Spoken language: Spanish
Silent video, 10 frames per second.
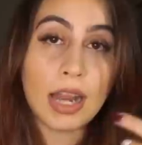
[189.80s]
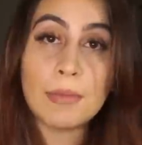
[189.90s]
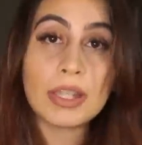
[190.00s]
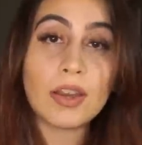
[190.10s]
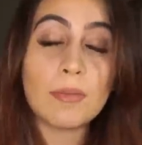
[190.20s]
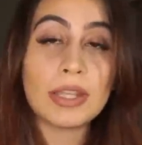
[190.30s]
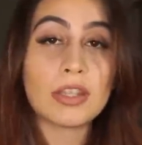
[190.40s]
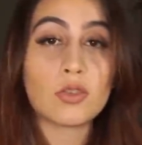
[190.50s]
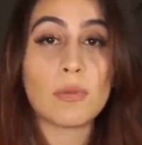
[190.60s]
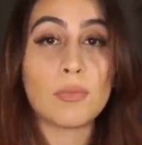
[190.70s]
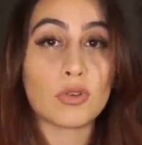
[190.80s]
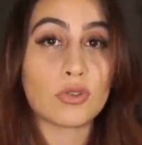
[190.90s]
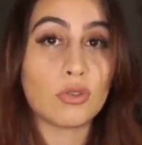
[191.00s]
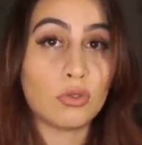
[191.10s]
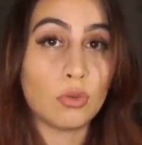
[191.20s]
Lamentablemente su
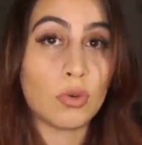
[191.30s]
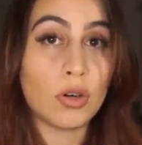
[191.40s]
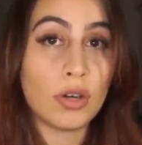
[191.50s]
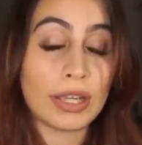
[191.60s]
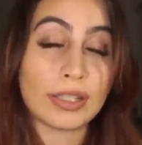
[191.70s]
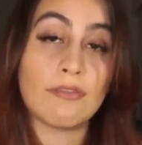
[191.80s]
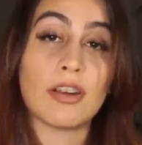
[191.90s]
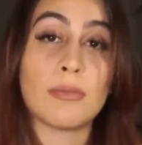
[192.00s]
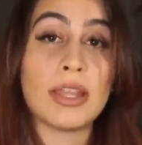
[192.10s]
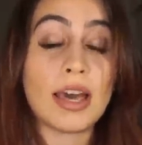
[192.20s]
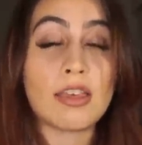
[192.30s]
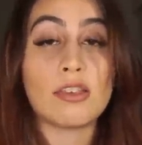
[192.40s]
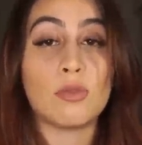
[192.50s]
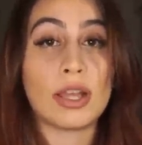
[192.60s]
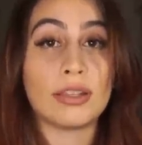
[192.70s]
esposo tuvo esta enfermedad
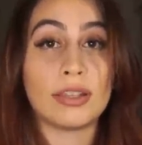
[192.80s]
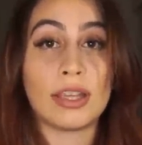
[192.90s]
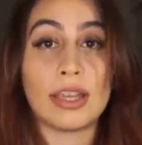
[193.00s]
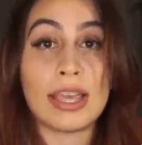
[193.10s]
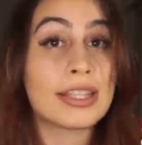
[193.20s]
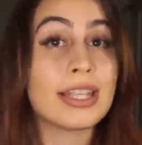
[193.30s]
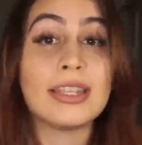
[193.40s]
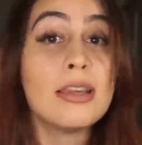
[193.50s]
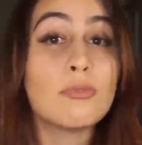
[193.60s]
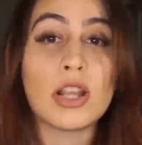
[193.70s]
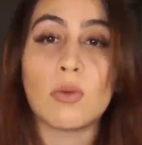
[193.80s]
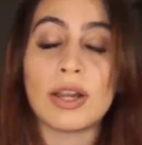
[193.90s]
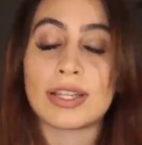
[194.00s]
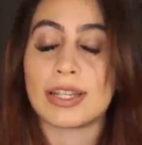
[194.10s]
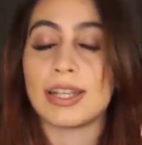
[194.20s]
durante ese tiempo en el
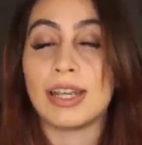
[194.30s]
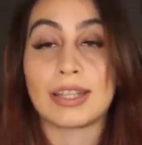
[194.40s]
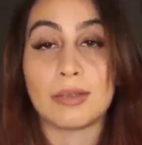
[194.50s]
cual ella se quería